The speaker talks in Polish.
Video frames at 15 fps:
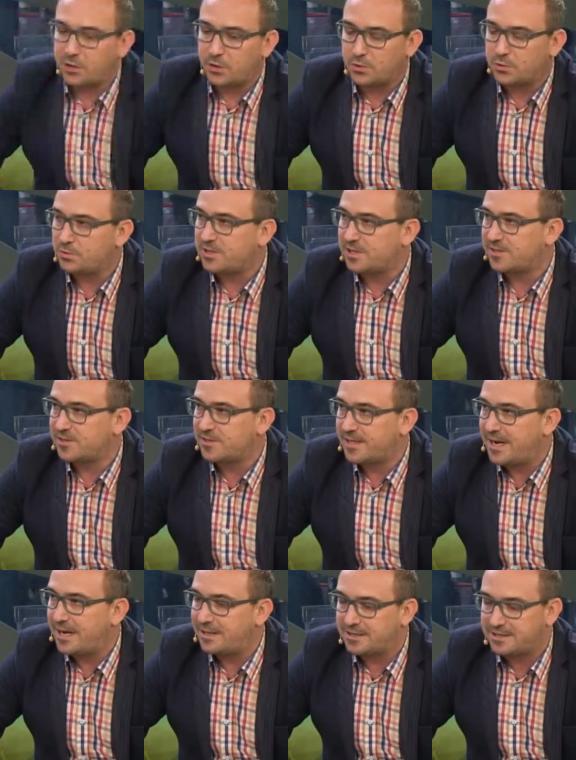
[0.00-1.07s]
o sztuce
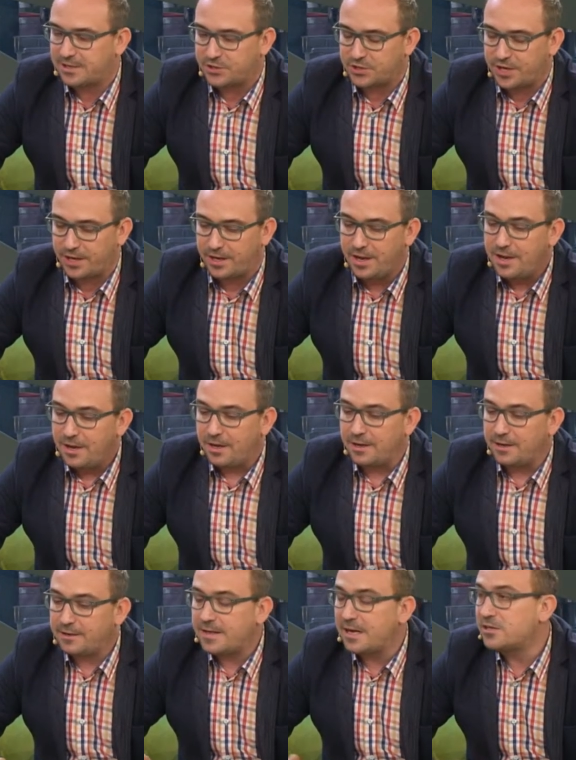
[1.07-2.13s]
socrealistycznej.
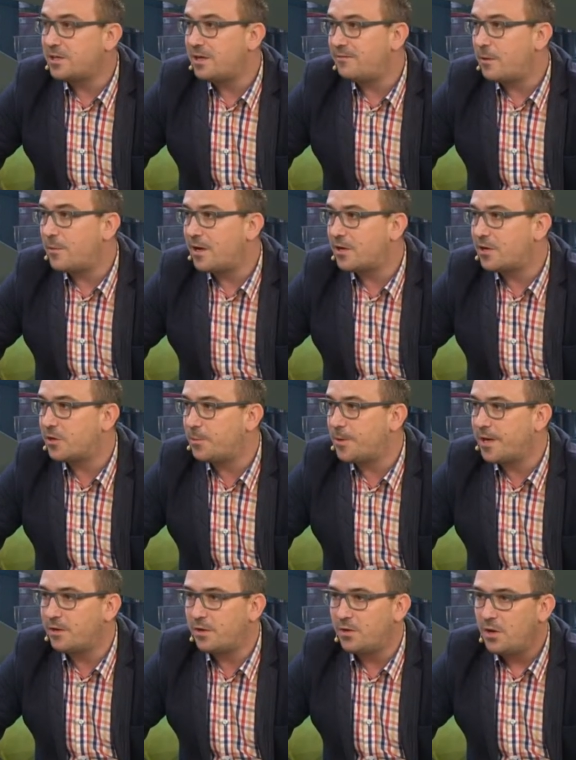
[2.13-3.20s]
Także na wałach
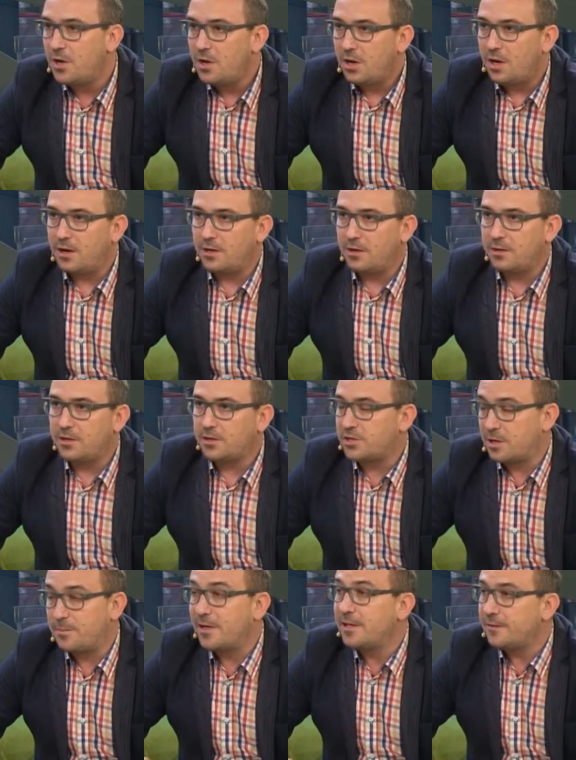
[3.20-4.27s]
Chrobrego
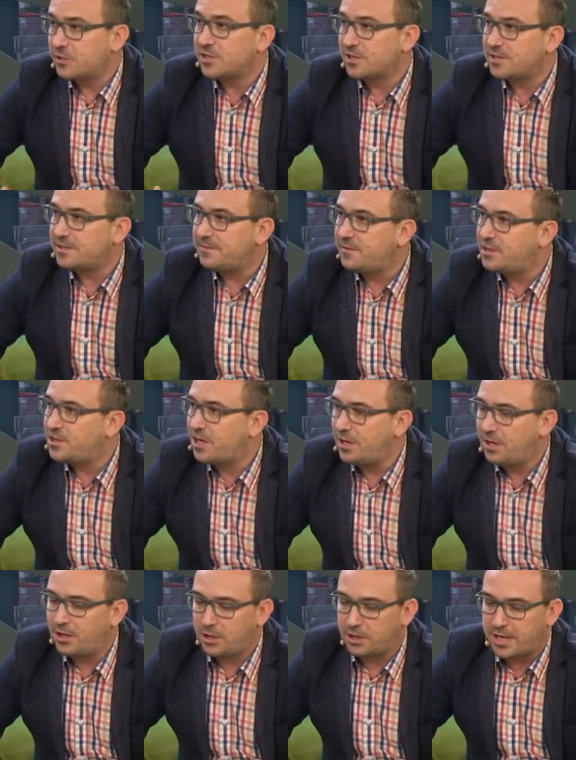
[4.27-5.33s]
jeszcze chyba nie wszyscy
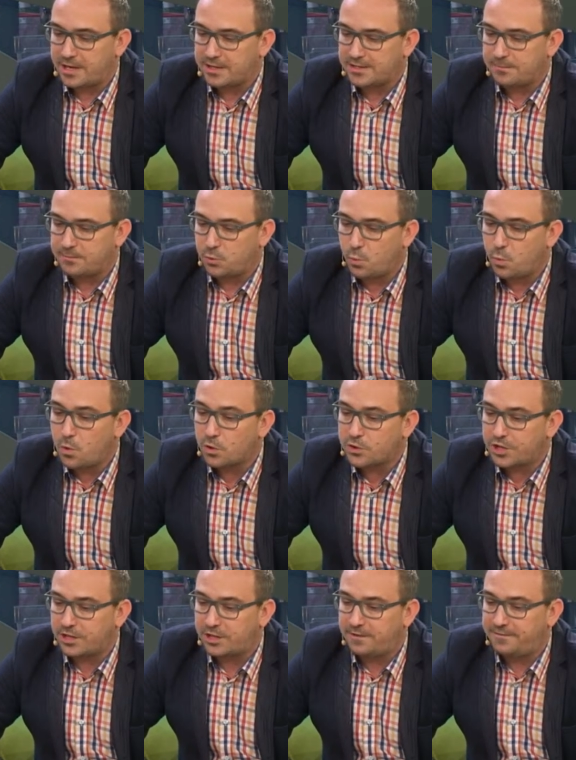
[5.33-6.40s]
widzieli, tak długo
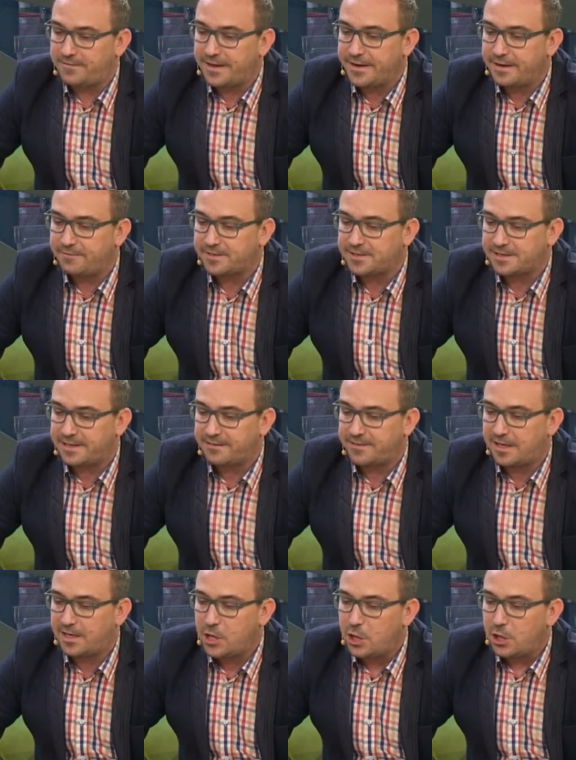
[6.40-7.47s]
oczekiwana
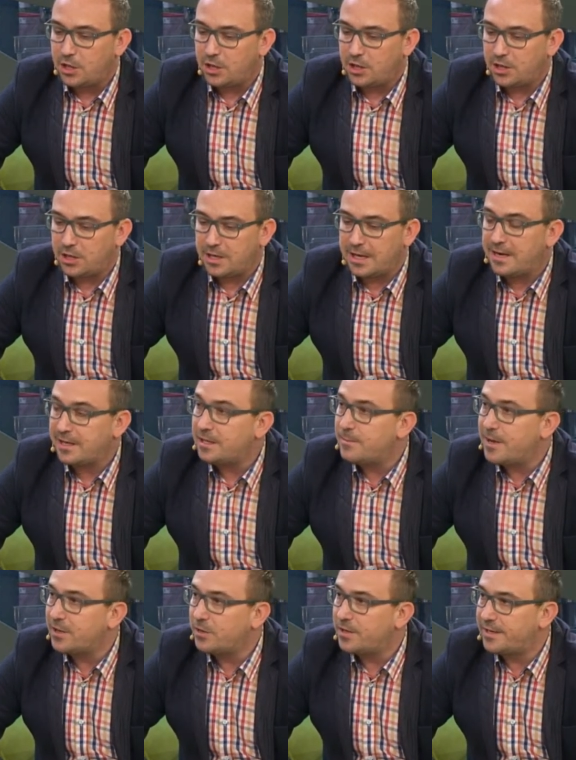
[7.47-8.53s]
wystawa e, lalek i
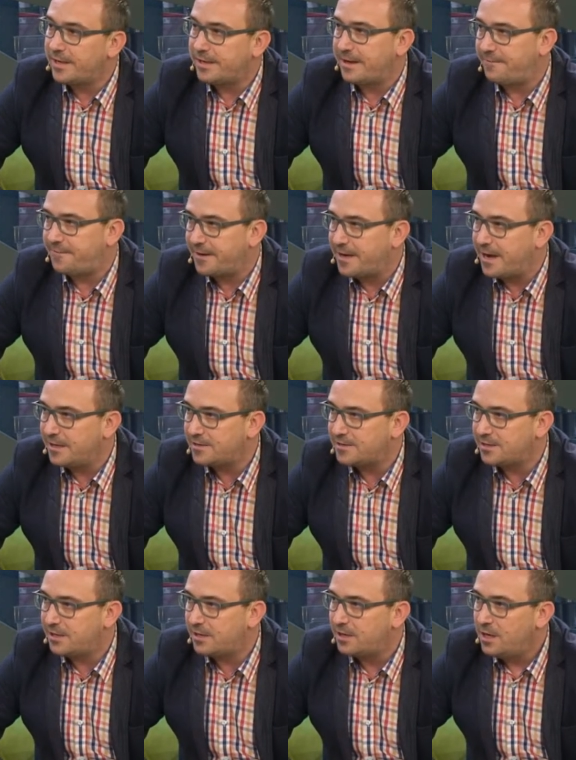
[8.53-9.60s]
marionetek
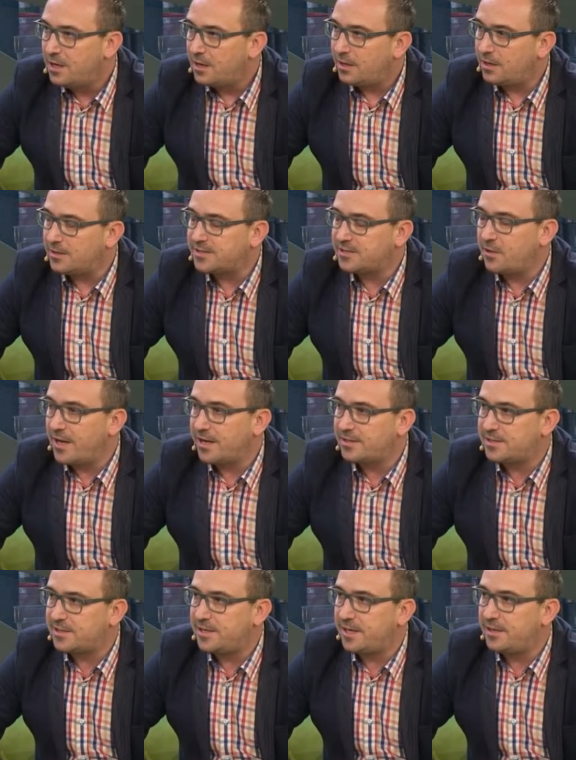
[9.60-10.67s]
afrykańskich e, z
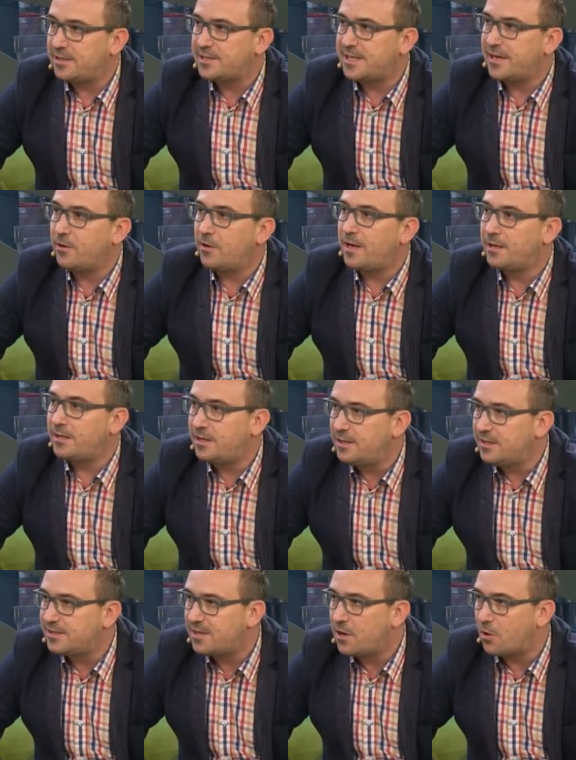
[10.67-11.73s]
kolekcji Denisa i Oleńki
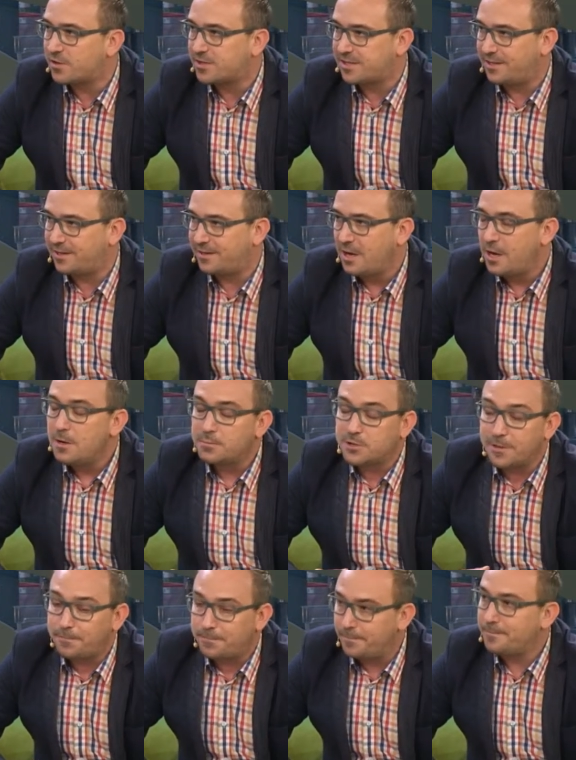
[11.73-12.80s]
Nizgorskich.
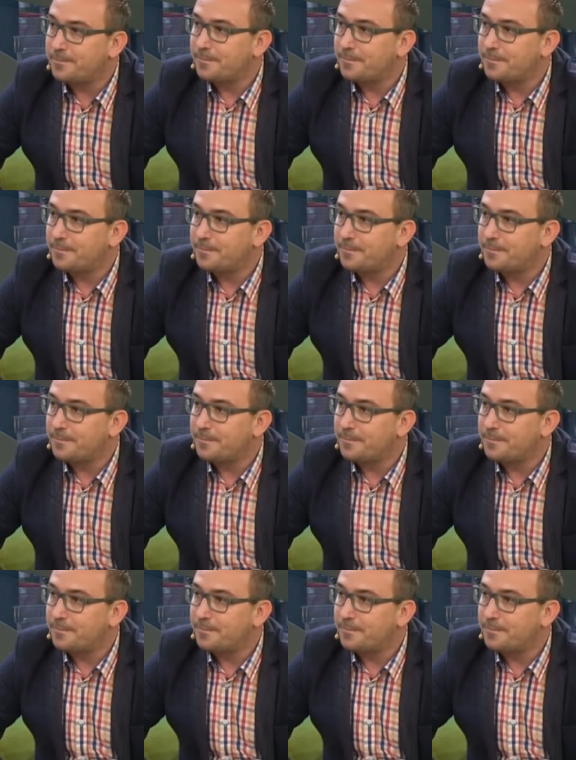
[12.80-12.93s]
Kojarzą